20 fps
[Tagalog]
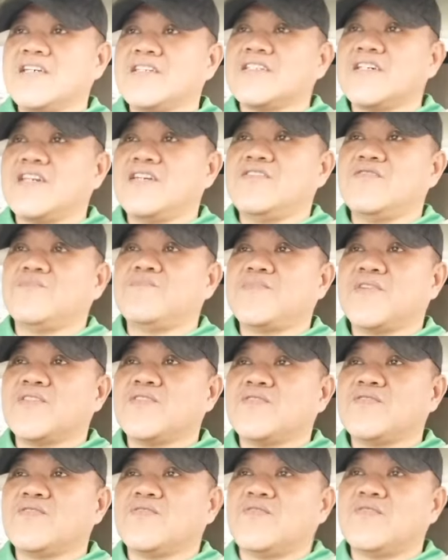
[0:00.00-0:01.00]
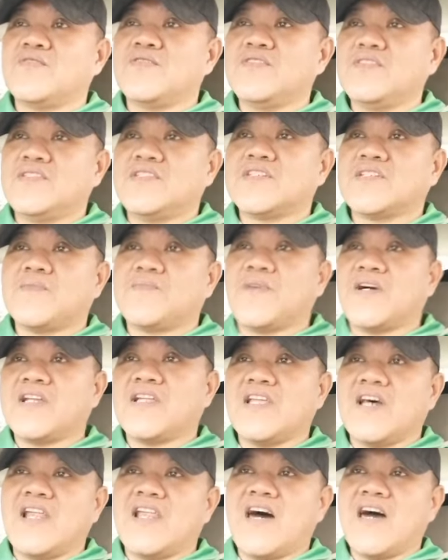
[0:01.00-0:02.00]
sa inyong panonood, sa
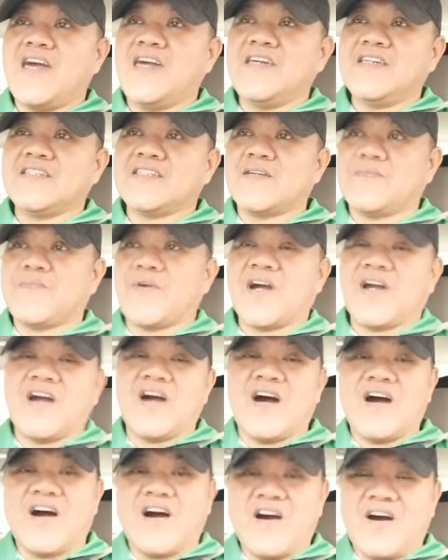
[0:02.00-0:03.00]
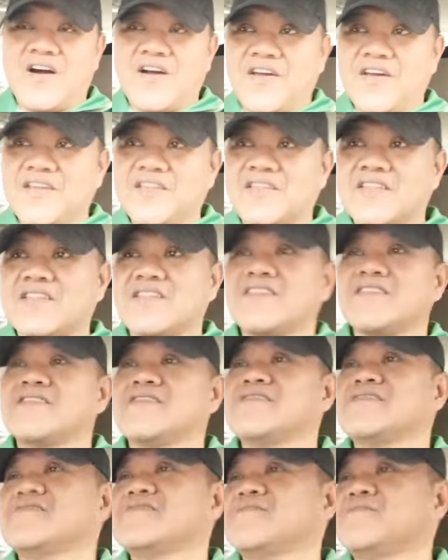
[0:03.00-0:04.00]
pagla-like, sa pagha-heart
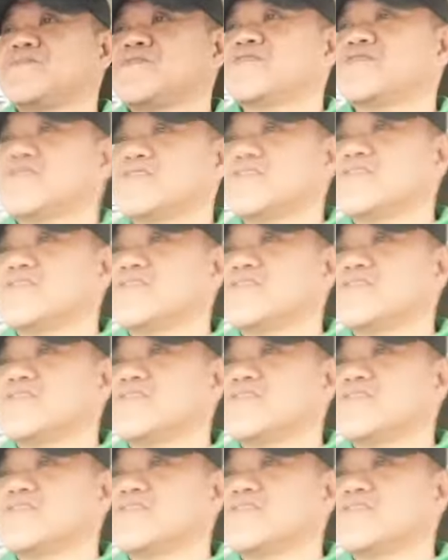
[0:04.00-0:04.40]
ano po.